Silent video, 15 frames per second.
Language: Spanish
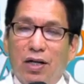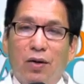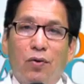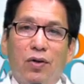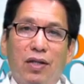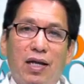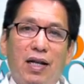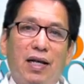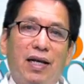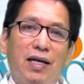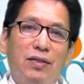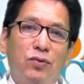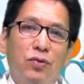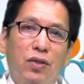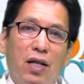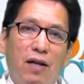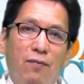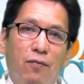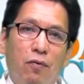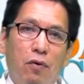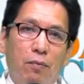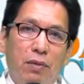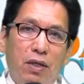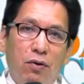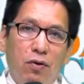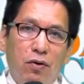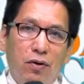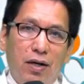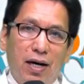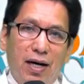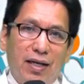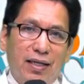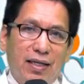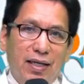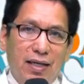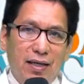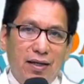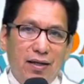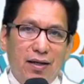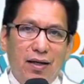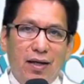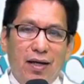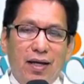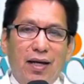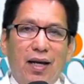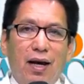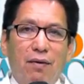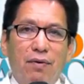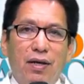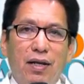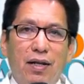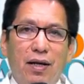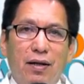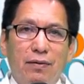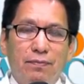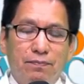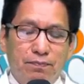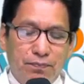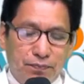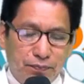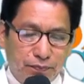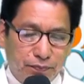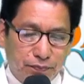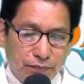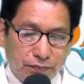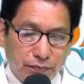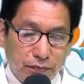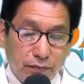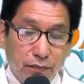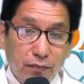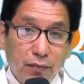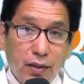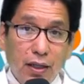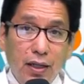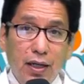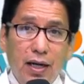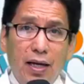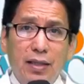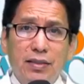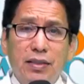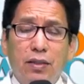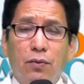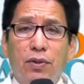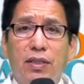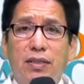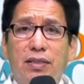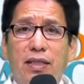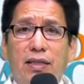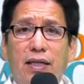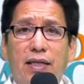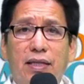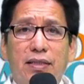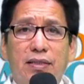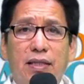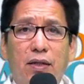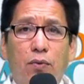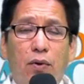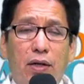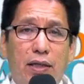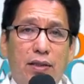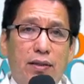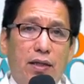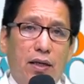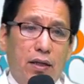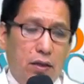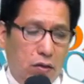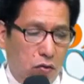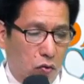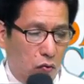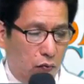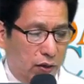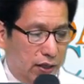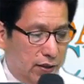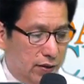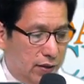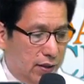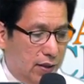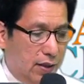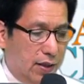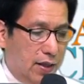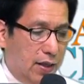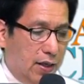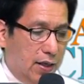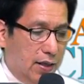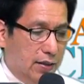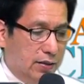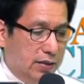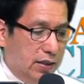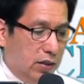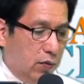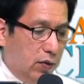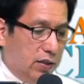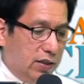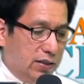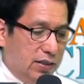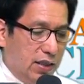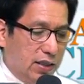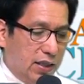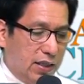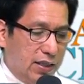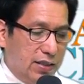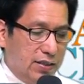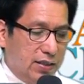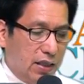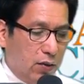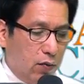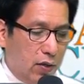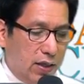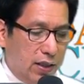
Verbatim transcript: recordar que su teléfono amigo aquí en cabina es el 5715 4090. 5715